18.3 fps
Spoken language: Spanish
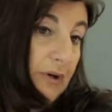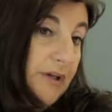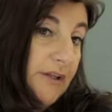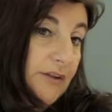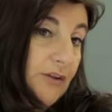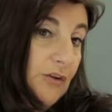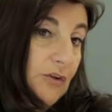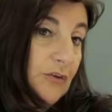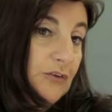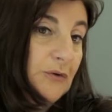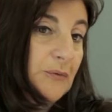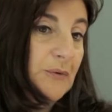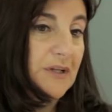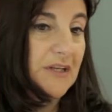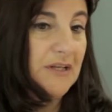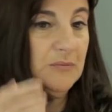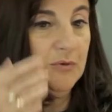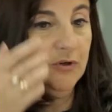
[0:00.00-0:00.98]
que es de donde
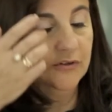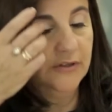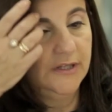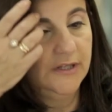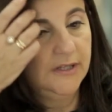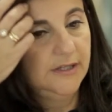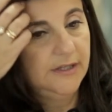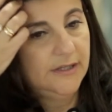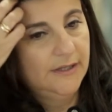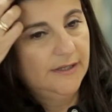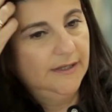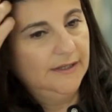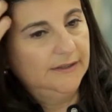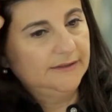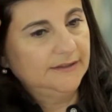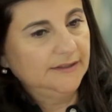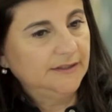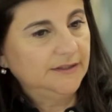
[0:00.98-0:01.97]
venimos
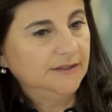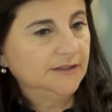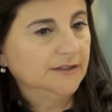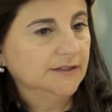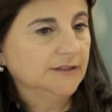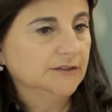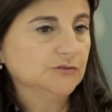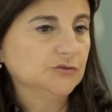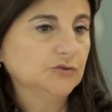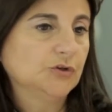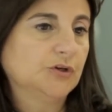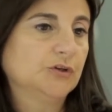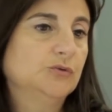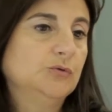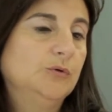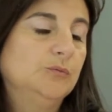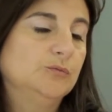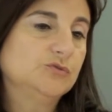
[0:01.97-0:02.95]
este, yo que
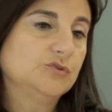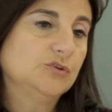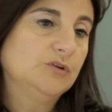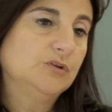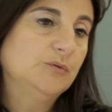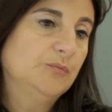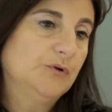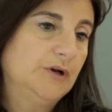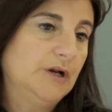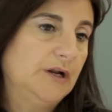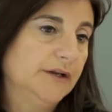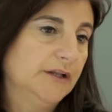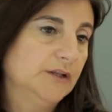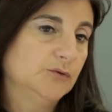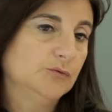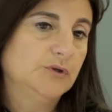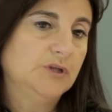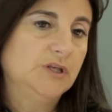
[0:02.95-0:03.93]
estuve mucho tiempo en el área
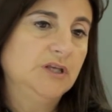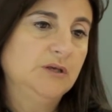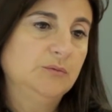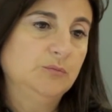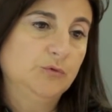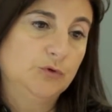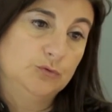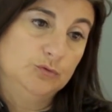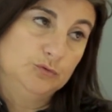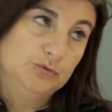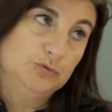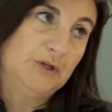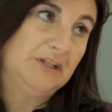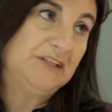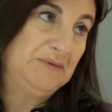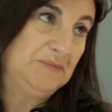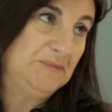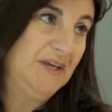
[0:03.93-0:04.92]
de turismo y
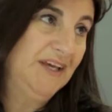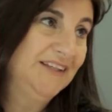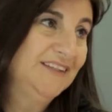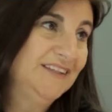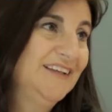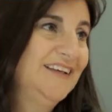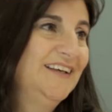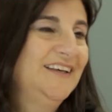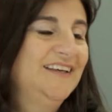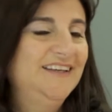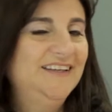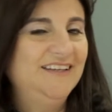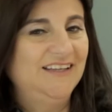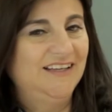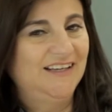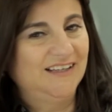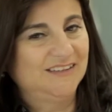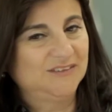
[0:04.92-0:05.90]
cultura también,
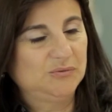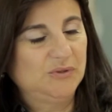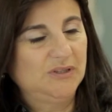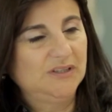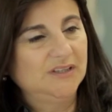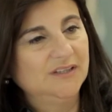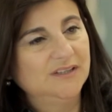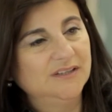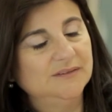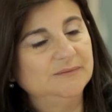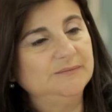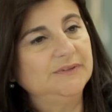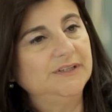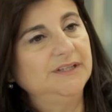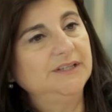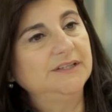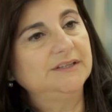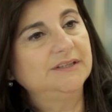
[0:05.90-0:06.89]
y el actual
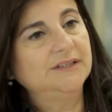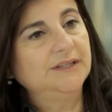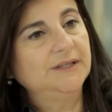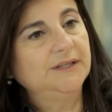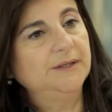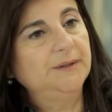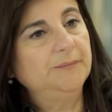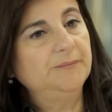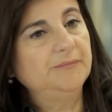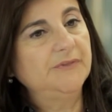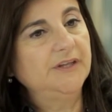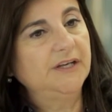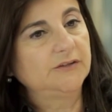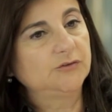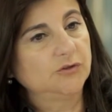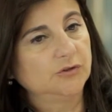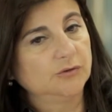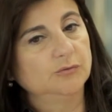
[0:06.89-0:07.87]
este,
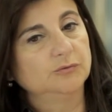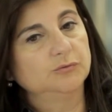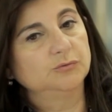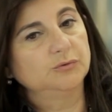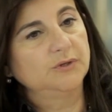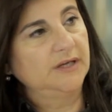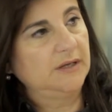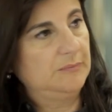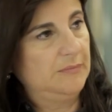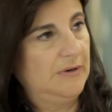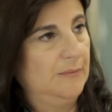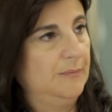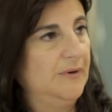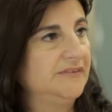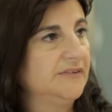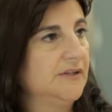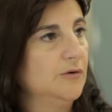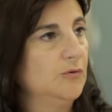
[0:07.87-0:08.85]
director de cultura que va a
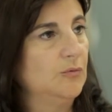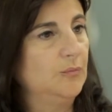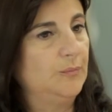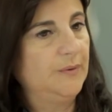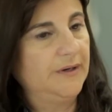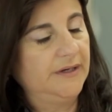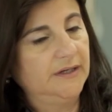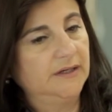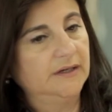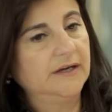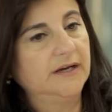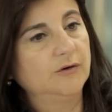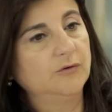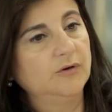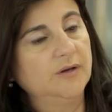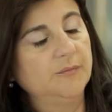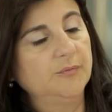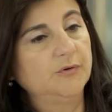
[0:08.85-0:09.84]
pasar a ocupar el
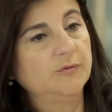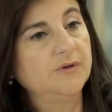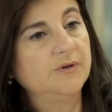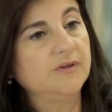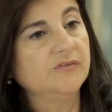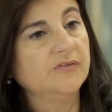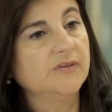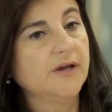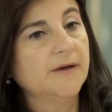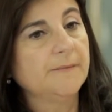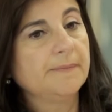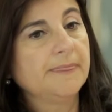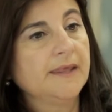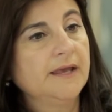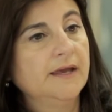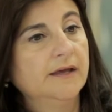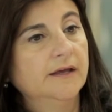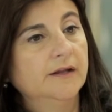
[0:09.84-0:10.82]
cargo en la provincia.
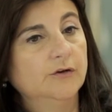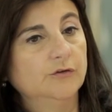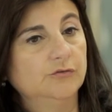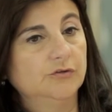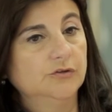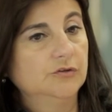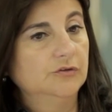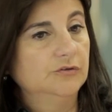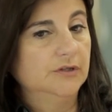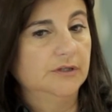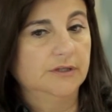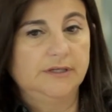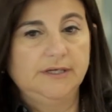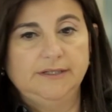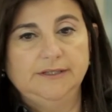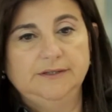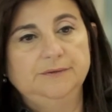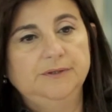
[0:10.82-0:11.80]
Nosotros en
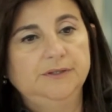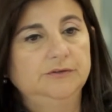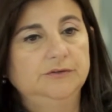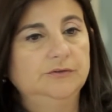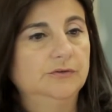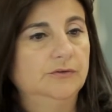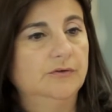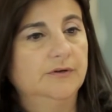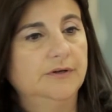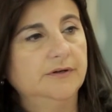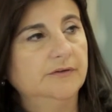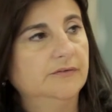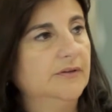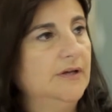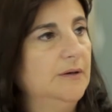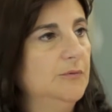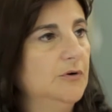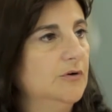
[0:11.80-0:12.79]
cada evento que
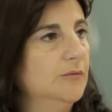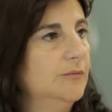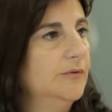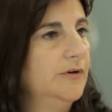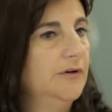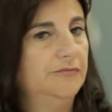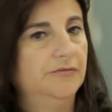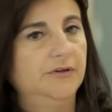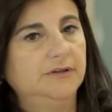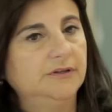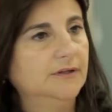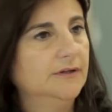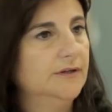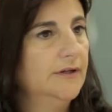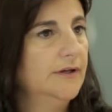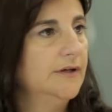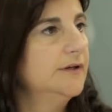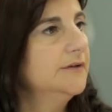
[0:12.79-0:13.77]
organizamos, como la fiesta
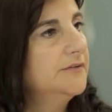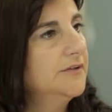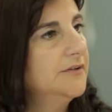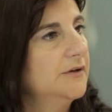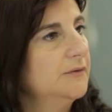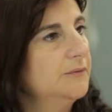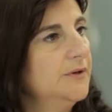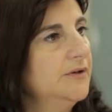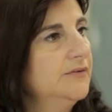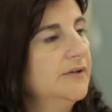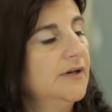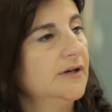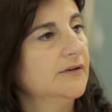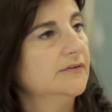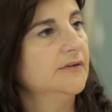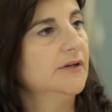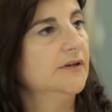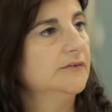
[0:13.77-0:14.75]
de la cerveza
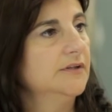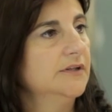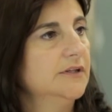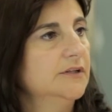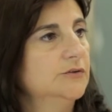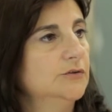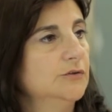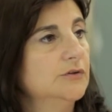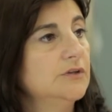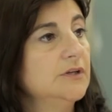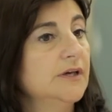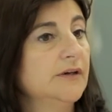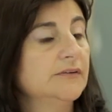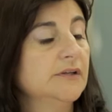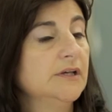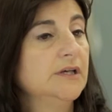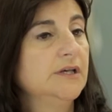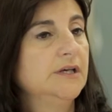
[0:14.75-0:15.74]
que se hace en estos
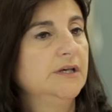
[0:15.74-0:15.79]
días,